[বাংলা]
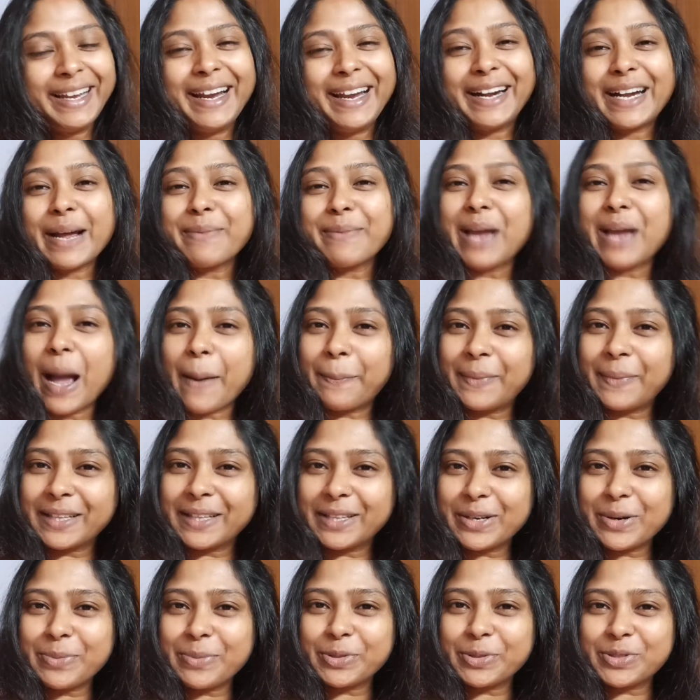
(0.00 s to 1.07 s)
এটা আমি
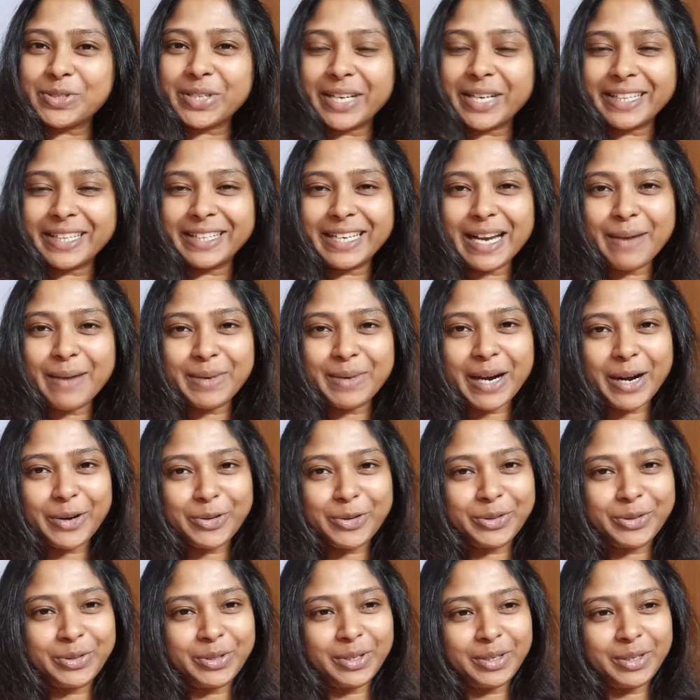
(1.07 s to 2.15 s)
আপনাদের উপর ছেড়ে দিলাম
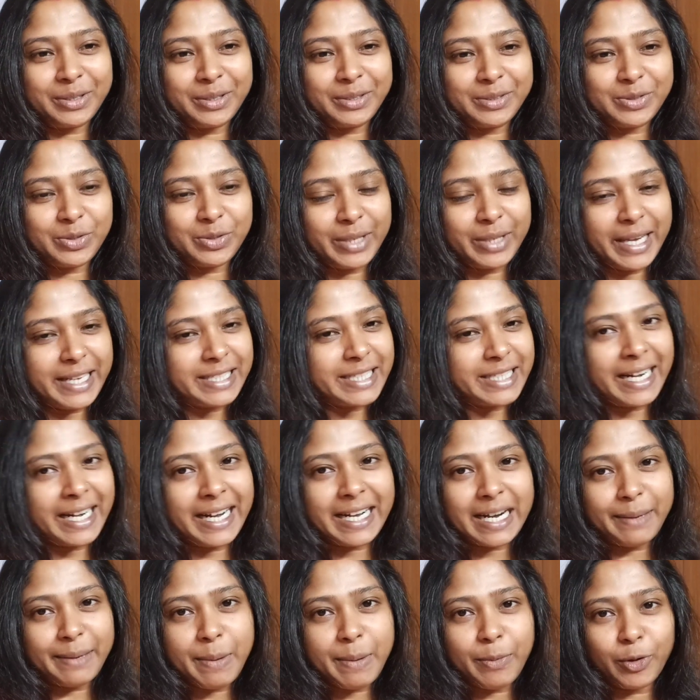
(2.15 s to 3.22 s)
কারণ যদি এই
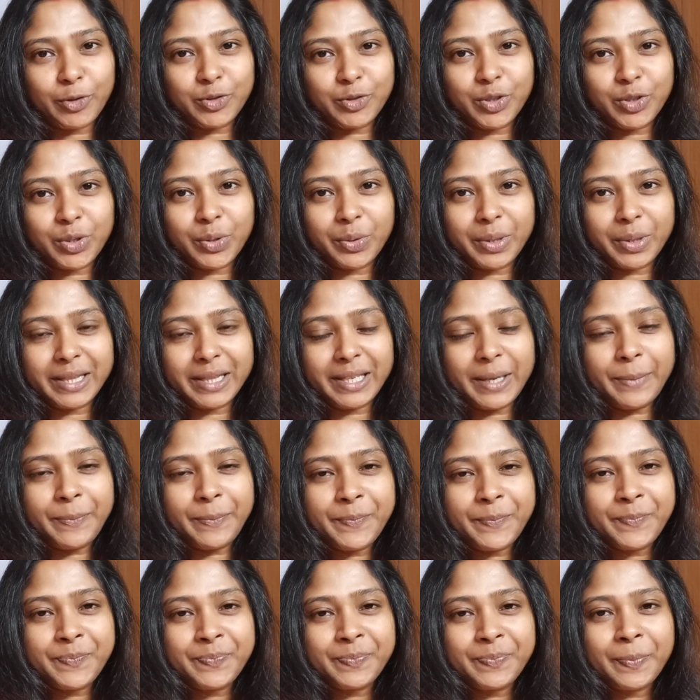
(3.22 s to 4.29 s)
চ্যানেলটা আমি বন্ধ করে দিই
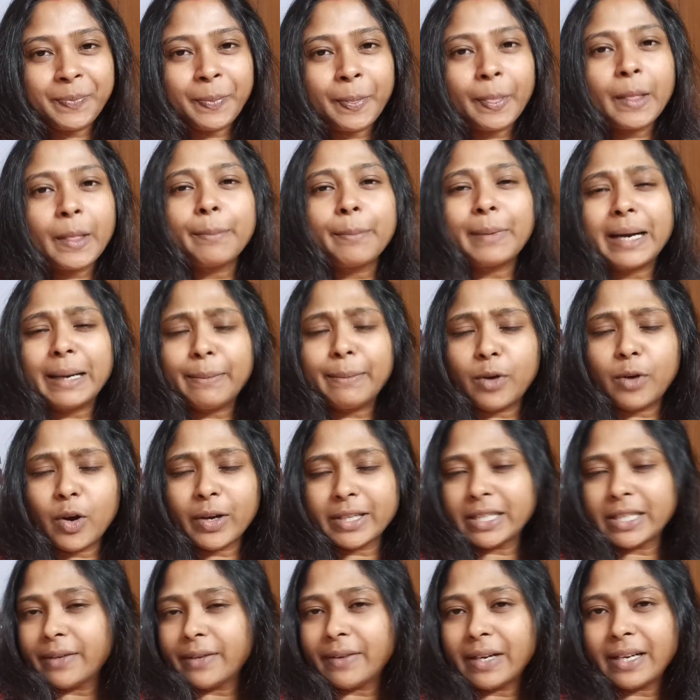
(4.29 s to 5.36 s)
মানে ব্লগ
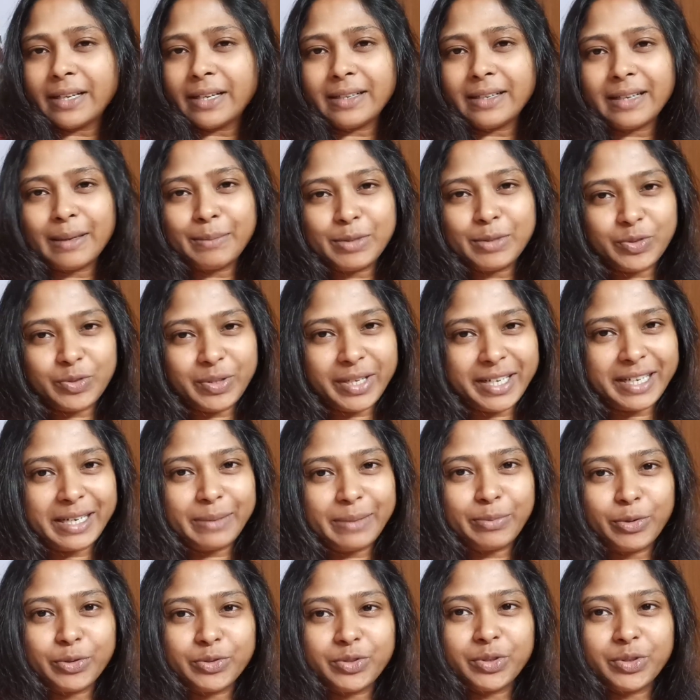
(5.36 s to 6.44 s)
দেওয়া আমি যদি
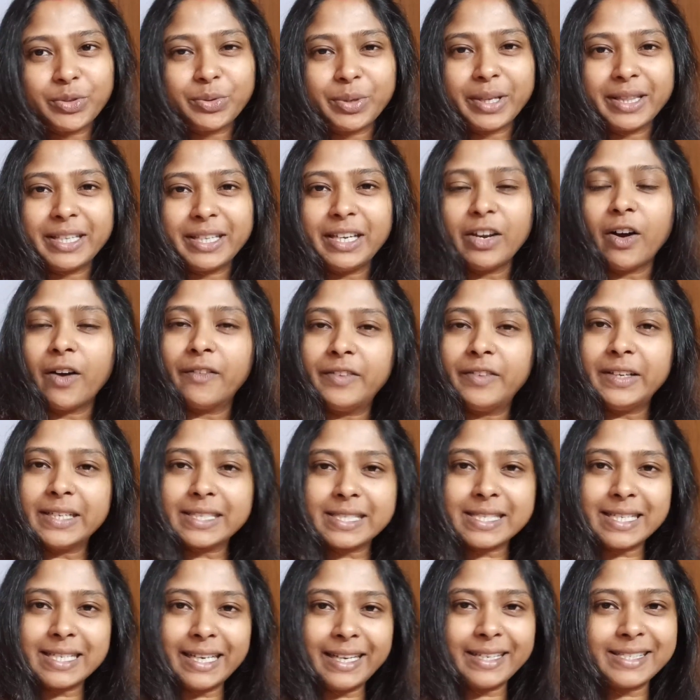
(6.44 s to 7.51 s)
এখানে বন্ধ করে দিই
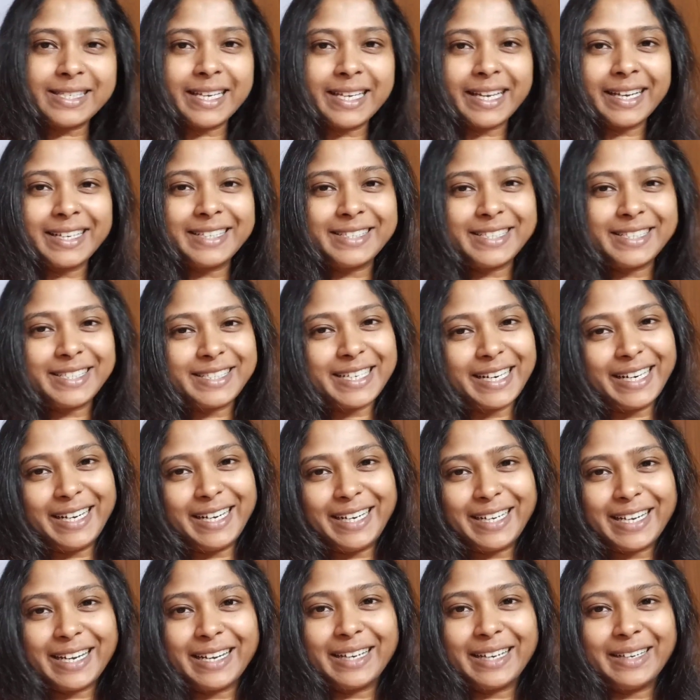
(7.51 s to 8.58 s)
অবভিয়াসলি সেকেন্ড যে
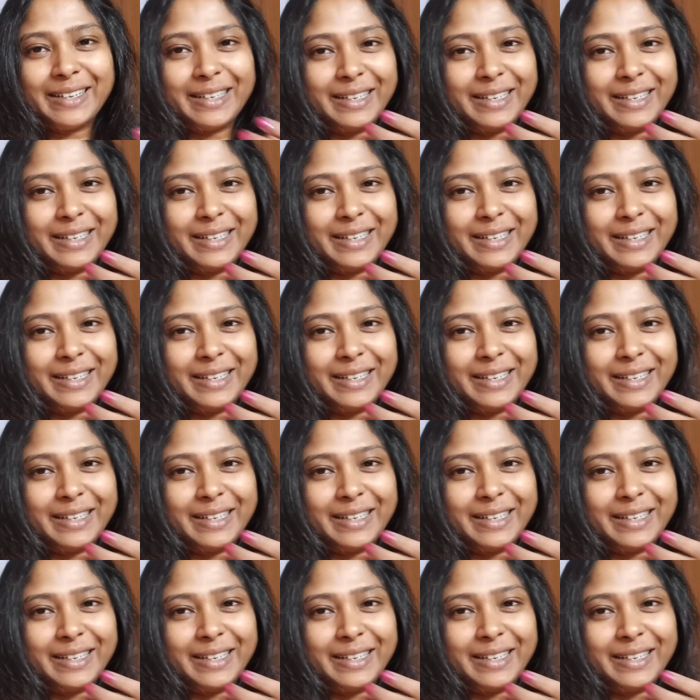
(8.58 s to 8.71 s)
চ্যানেলটা